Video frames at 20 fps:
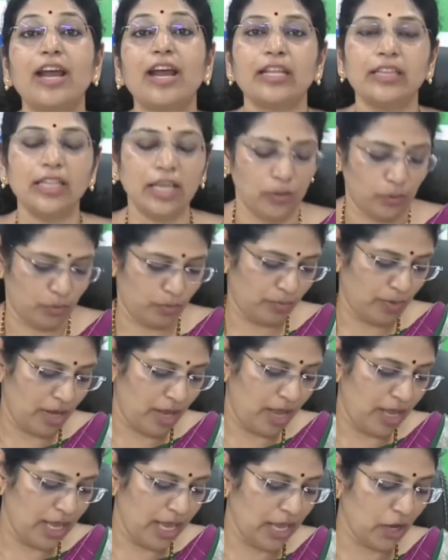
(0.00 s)
వరదలు
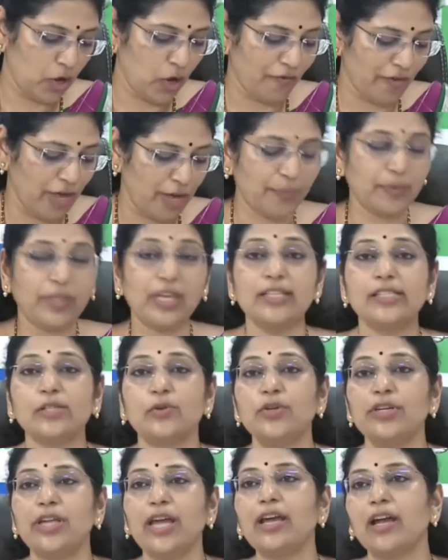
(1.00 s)
ఇంకోవైపు
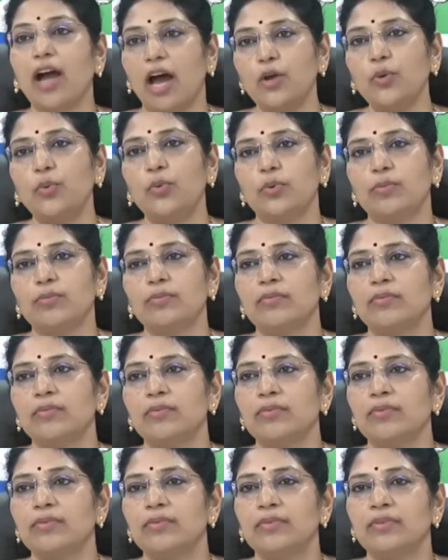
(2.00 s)
తీసుకుంటే కరువు
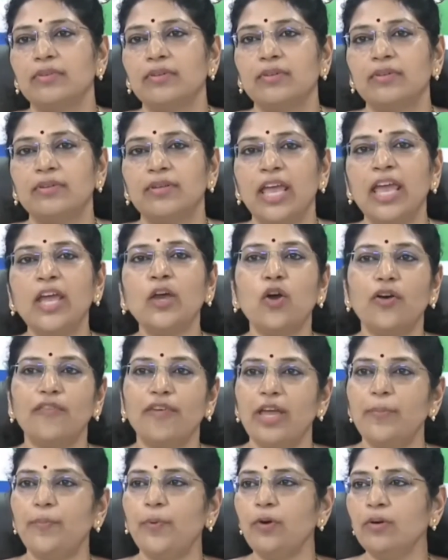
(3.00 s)

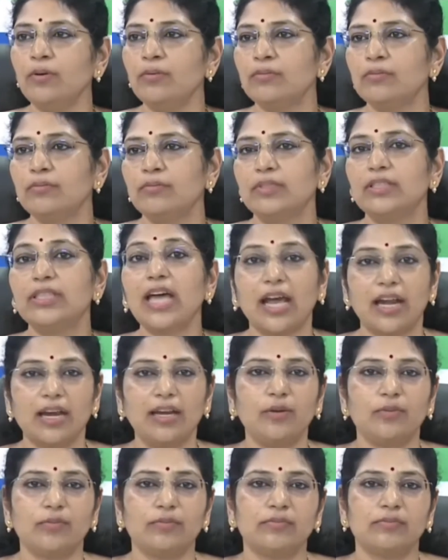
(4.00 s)
ఇంకోవైపు
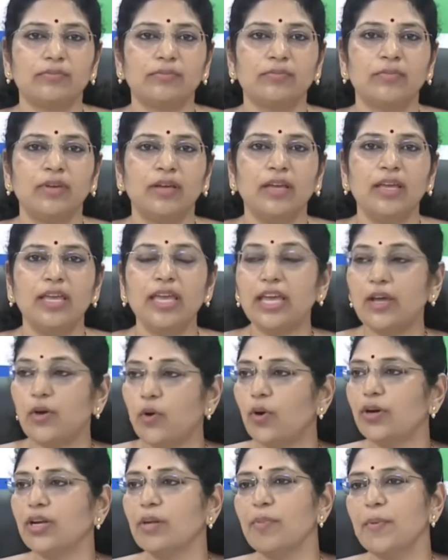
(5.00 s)
ధరలు ఈ
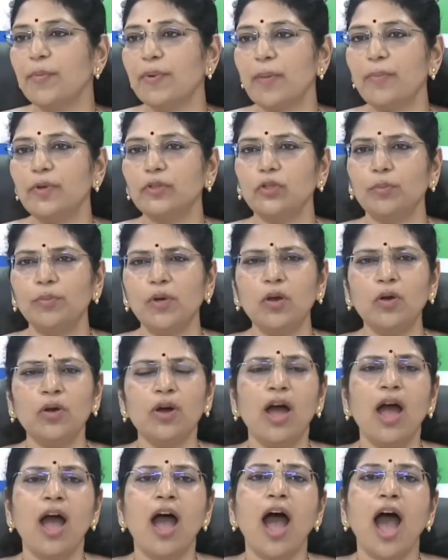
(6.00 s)
కూటమి ప్రభుత్వంలో
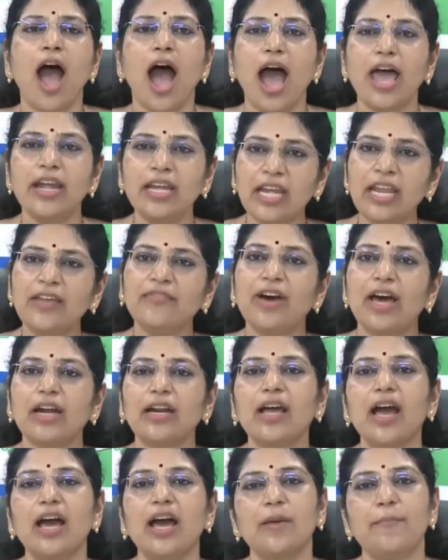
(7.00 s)
అన్ని
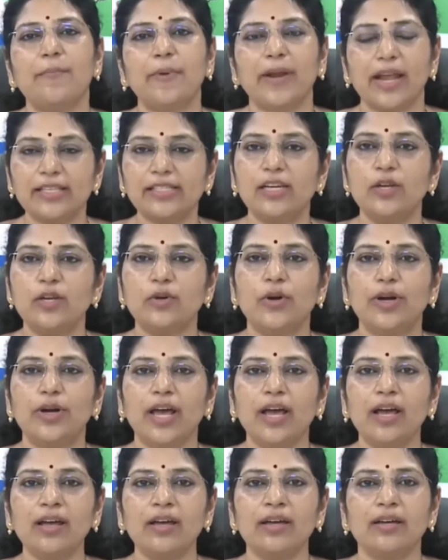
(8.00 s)
వర్గాల ప్రజలు
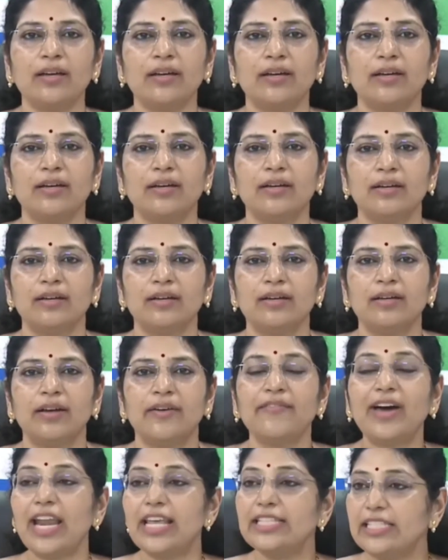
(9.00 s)
కూడా
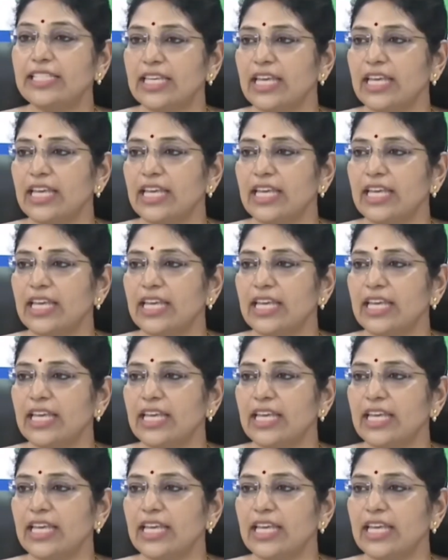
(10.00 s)
వాళ్ళ